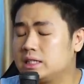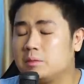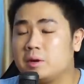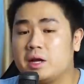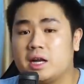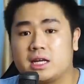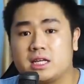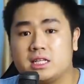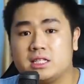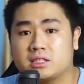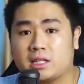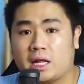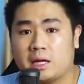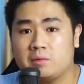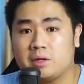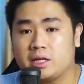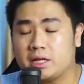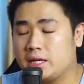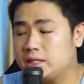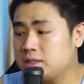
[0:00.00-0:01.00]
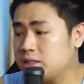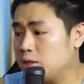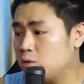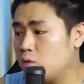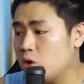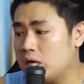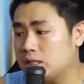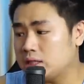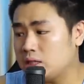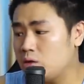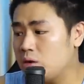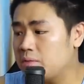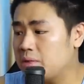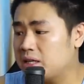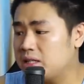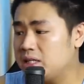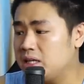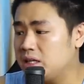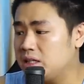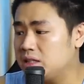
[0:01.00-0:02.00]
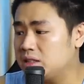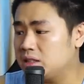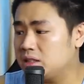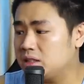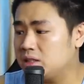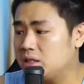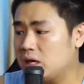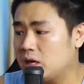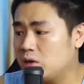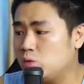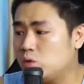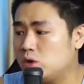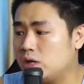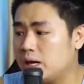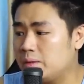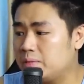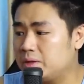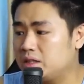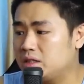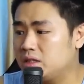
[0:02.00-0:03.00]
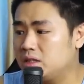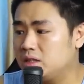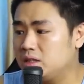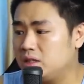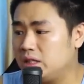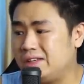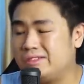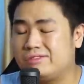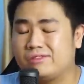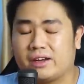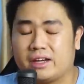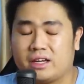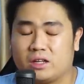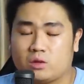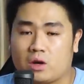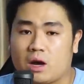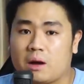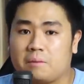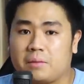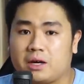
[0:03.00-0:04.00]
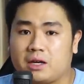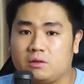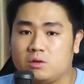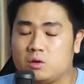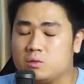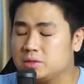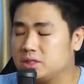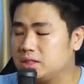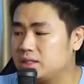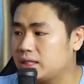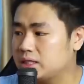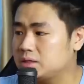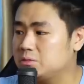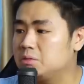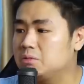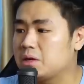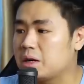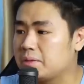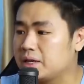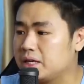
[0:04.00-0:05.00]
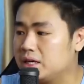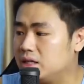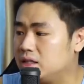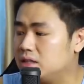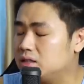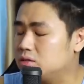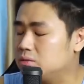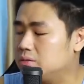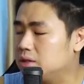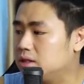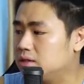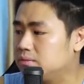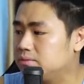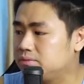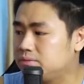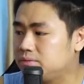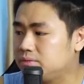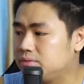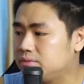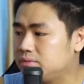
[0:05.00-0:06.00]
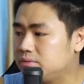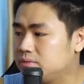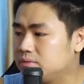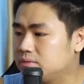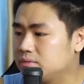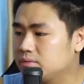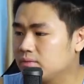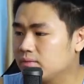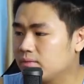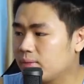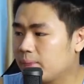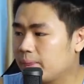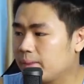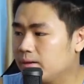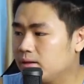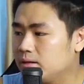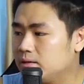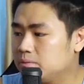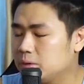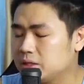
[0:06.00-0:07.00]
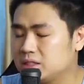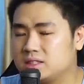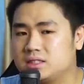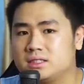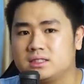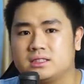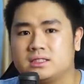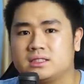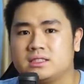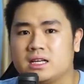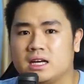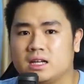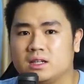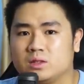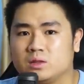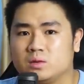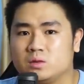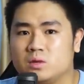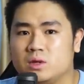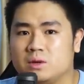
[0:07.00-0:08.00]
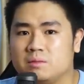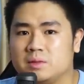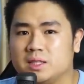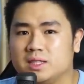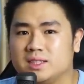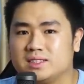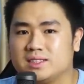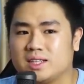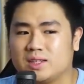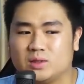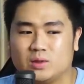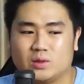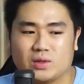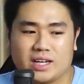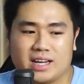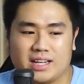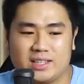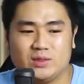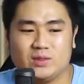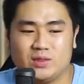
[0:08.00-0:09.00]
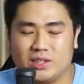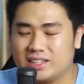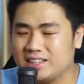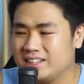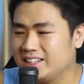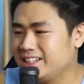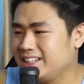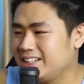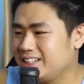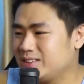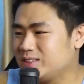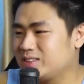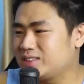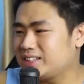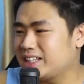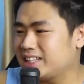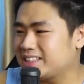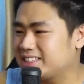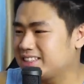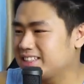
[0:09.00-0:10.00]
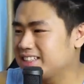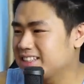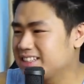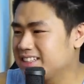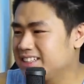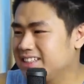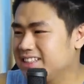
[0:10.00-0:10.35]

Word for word: dan kembali lagi disclaimer ya guys, ya, gue nggak tahu apakah Dell ini yang gue dapat defect atau apa. Gue masih tes beberapa Dell, cuma masa sih sosial itu gue ambil satu kayak unit terus tes